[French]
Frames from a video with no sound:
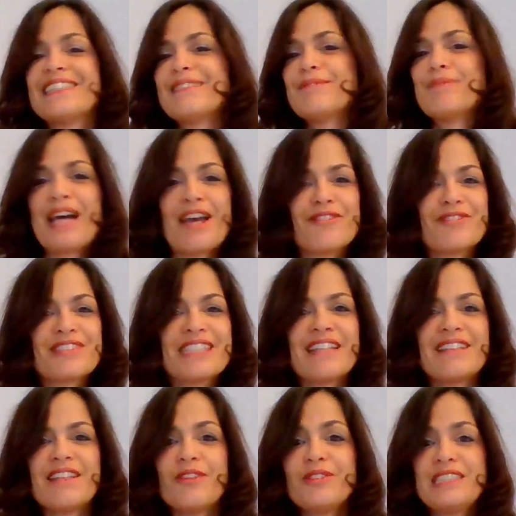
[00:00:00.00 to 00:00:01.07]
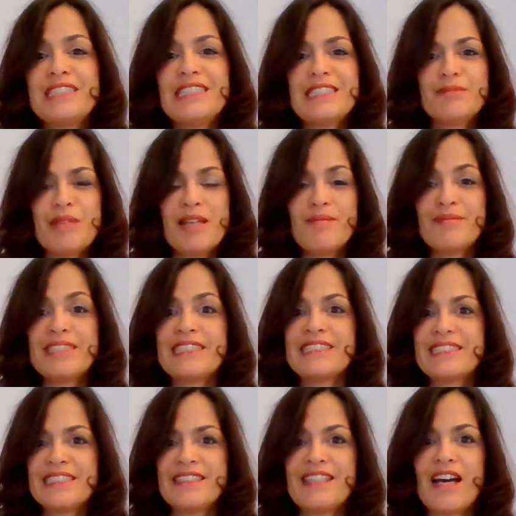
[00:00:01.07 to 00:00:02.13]
Bref, certains utilisent même des
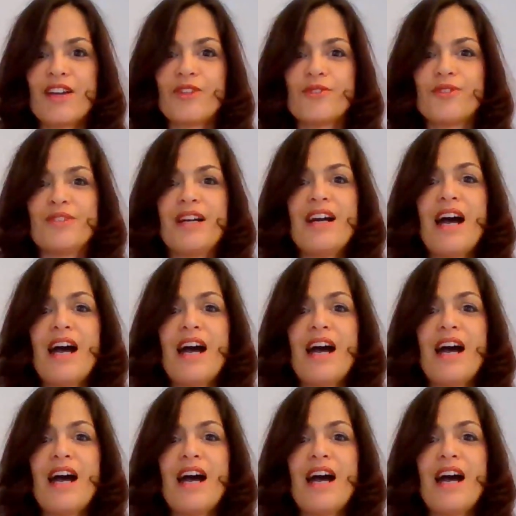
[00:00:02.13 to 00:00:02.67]
scénarios.